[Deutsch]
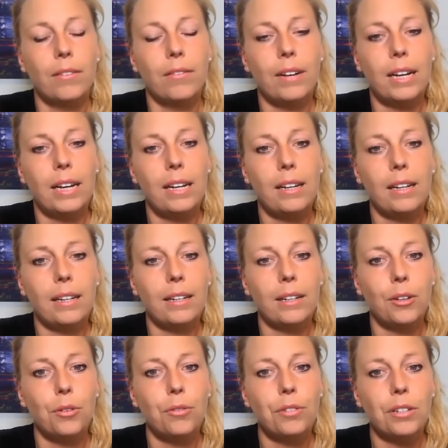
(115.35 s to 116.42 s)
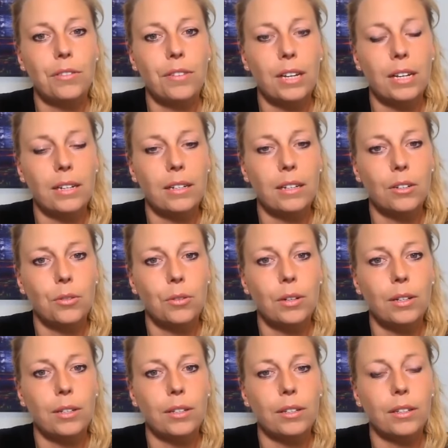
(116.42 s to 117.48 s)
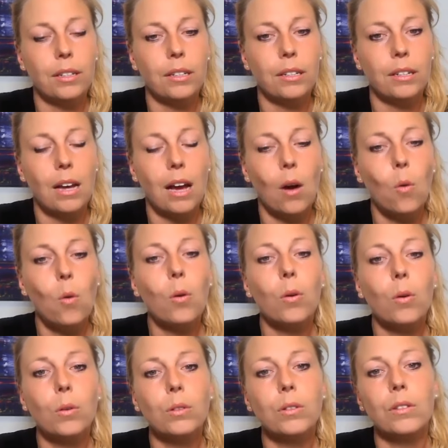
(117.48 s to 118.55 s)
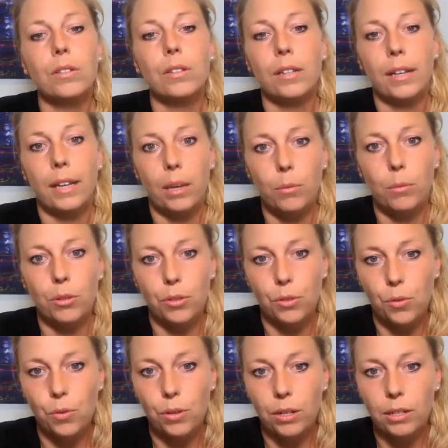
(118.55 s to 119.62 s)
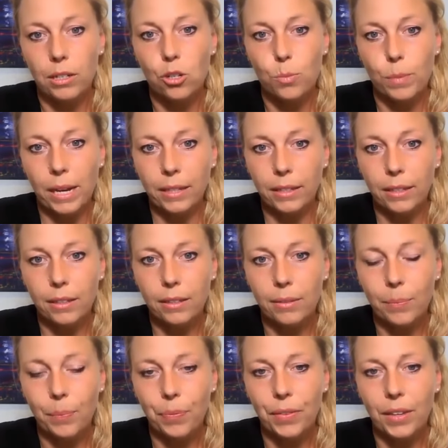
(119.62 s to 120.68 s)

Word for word: Weil in der Hüfte werden natürlich auch unsere Emotionen gespeichert.